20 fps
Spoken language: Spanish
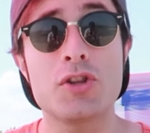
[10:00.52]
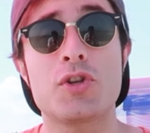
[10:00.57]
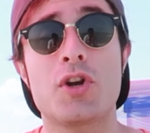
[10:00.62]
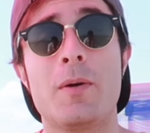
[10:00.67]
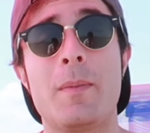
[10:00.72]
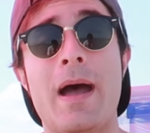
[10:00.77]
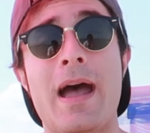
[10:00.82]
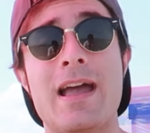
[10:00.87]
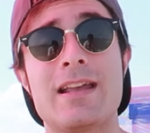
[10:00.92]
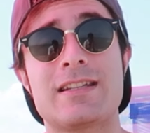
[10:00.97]

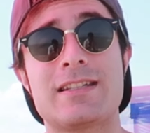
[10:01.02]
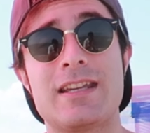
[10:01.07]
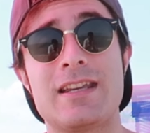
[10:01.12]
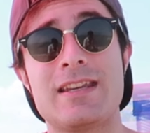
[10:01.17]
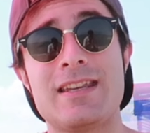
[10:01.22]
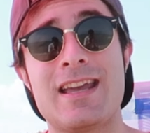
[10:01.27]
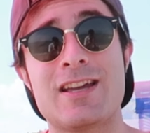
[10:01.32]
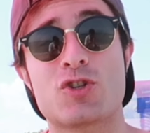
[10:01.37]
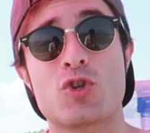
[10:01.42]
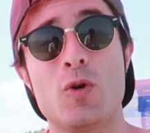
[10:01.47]
Otro más
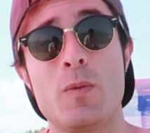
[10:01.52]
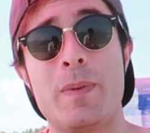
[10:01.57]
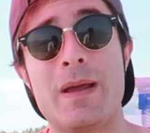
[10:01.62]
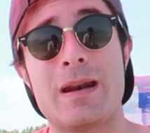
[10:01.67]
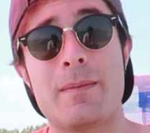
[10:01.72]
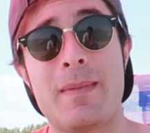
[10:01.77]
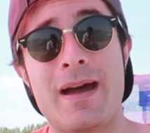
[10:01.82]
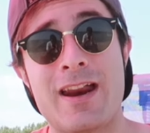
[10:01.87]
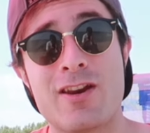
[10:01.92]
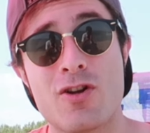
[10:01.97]
sería
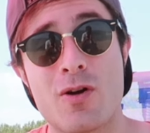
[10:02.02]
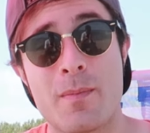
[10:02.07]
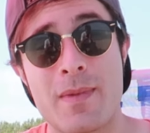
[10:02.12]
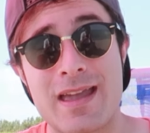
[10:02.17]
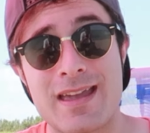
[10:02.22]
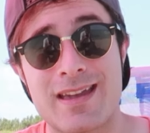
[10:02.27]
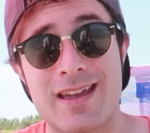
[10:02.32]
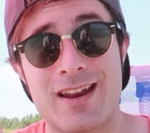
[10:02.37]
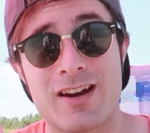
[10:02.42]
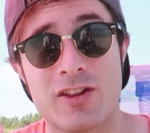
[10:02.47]
Super Mario
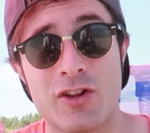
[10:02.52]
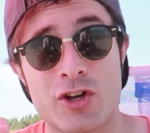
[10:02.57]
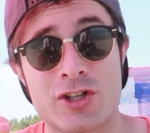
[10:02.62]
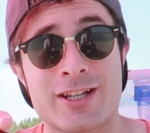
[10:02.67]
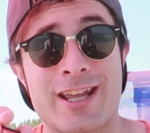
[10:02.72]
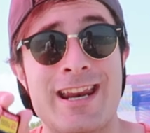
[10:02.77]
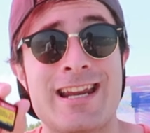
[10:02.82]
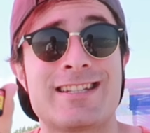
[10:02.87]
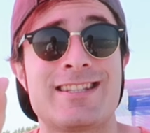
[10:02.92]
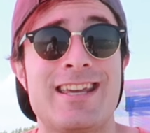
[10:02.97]
Maker
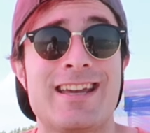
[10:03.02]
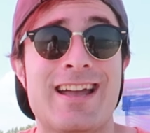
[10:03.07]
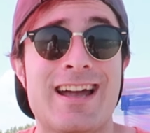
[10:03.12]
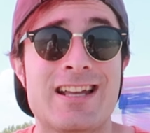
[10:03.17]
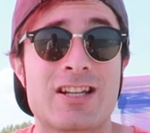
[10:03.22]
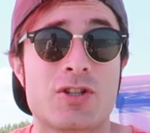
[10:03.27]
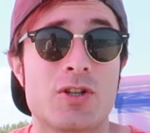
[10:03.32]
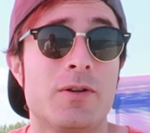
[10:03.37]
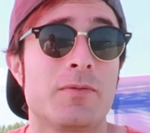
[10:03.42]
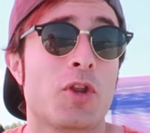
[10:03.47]
2, que en este
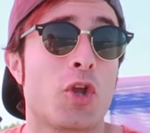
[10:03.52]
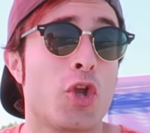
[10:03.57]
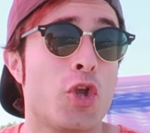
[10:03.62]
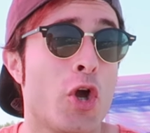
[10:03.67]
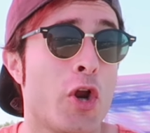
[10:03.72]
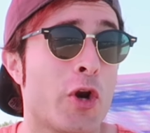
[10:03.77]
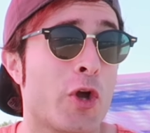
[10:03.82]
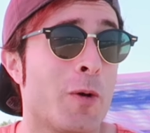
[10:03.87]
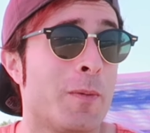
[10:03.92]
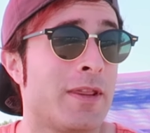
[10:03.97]
caso
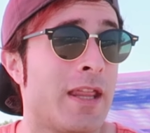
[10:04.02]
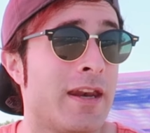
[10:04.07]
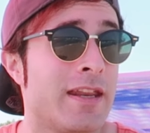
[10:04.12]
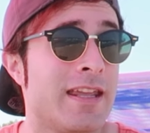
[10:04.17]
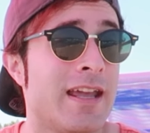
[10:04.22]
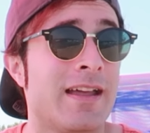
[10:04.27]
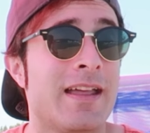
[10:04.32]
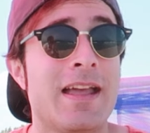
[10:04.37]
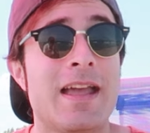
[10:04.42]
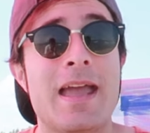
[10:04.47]
yo
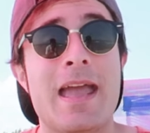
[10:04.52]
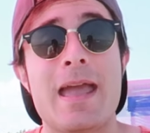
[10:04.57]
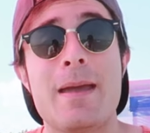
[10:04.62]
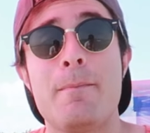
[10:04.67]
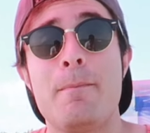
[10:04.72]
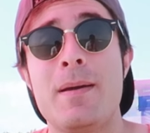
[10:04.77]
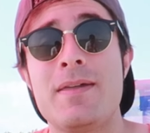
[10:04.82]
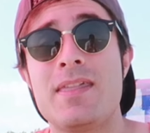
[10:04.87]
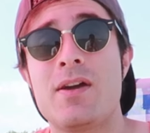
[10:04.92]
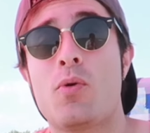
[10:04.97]
recomendaría,
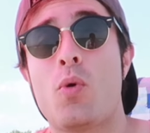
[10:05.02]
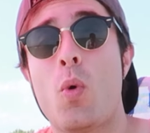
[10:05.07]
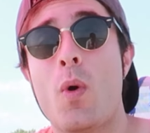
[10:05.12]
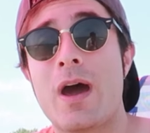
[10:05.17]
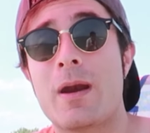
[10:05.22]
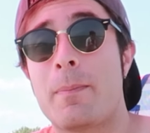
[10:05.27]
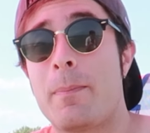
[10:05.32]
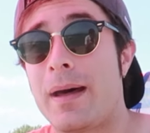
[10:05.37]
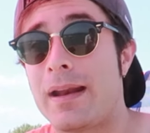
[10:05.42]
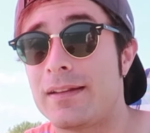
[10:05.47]
en vez de
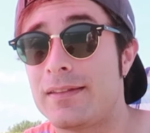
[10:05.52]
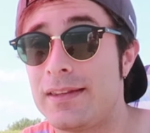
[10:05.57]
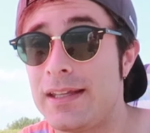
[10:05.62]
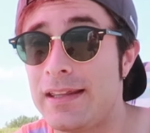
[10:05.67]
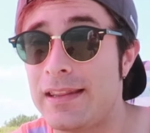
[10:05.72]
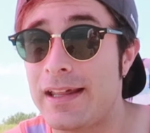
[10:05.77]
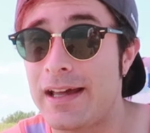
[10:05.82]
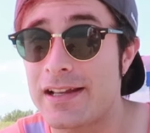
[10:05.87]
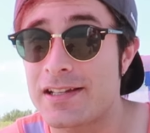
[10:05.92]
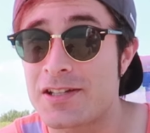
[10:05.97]
jugar
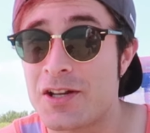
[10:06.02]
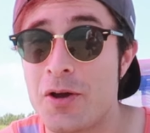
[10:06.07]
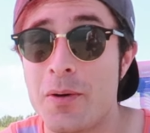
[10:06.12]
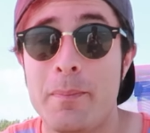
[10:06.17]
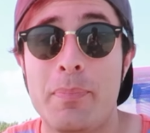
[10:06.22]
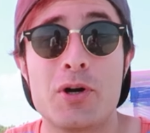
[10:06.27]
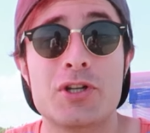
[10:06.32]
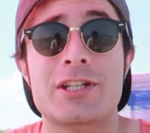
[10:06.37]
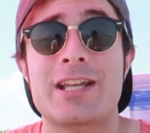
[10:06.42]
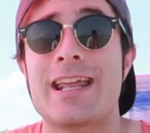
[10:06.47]
partidas,
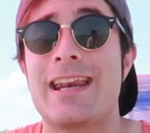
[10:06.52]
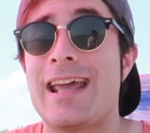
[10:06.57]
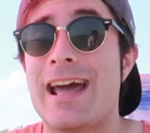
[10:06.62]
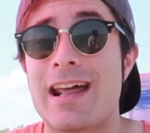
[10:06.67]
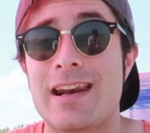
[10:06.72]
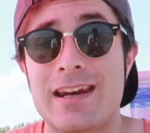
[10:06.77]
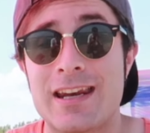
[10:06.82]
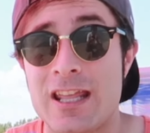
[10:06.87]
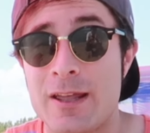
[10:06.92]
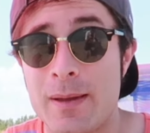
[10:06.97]
pues
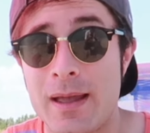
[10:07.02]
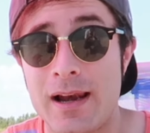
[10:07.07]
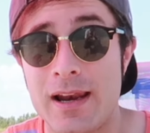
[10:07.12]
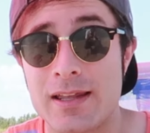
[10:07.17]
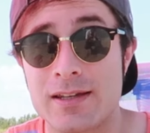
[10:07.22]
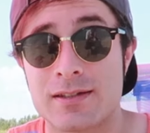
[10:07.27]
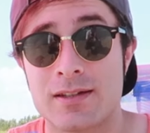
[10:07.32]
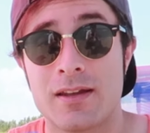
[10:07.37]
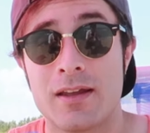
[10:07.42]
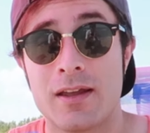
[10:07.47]
crear niveles.